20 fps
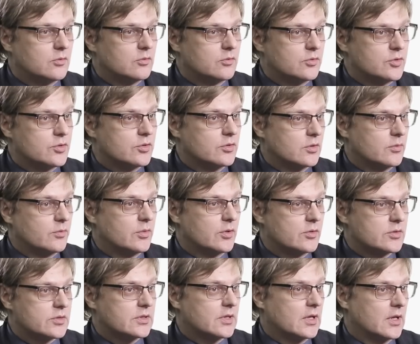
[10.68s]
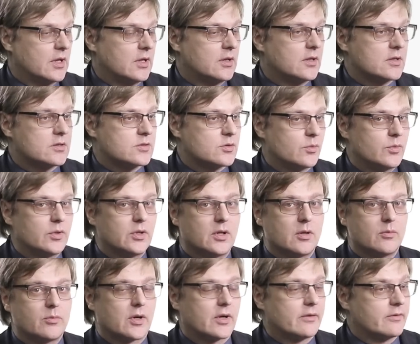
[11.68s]
у ученых берутся какие-то
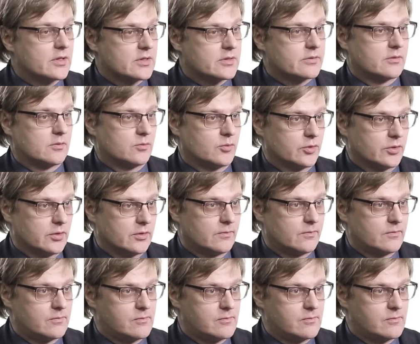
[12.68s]
особенные права и свободы.